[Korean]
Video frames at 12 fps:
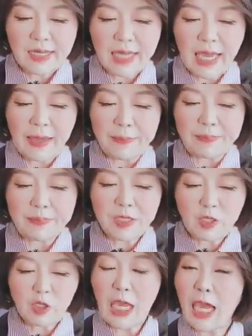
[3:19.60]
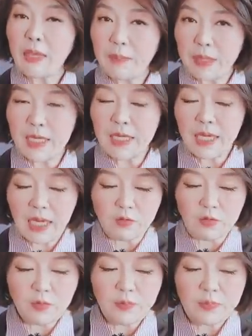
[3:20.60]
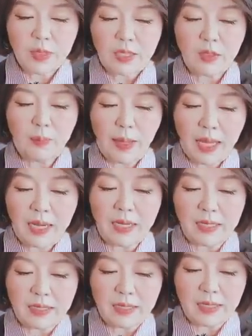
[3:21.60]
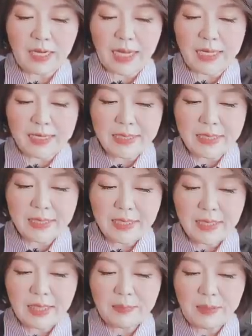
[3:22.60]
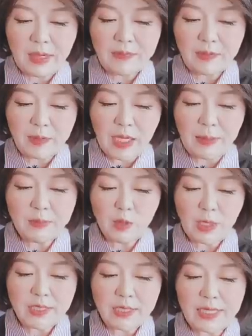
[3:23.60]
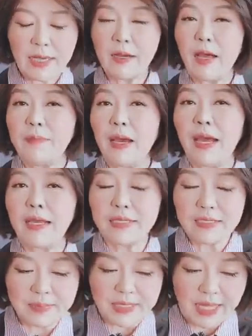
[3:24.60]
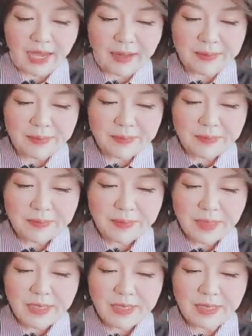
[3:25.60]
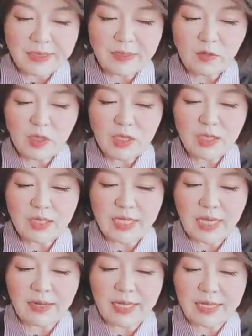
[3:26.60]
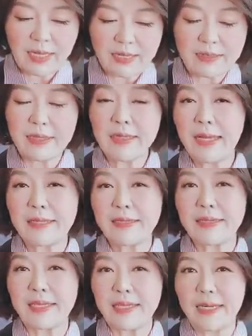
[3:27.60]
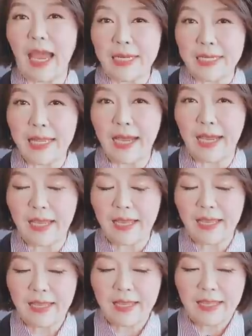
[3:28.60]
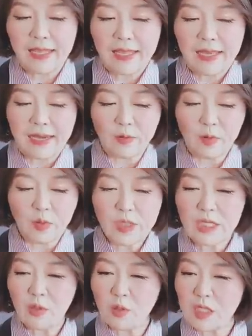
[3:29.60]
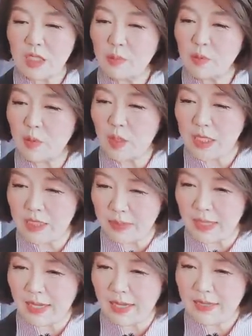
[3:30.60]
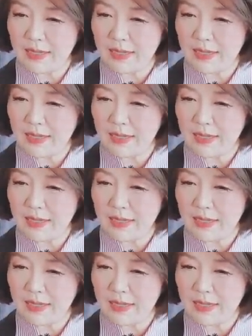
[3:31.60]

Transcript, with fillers: 갭, GAB 하고 또 팔러라는 이 플랫폼을 앱스토어에서 제거한 바 있습니다. 그래서 트위터를 제거한다? 이거 이례적인 일이 아니다. 라고 로이터 통신이 보도를 했습니다.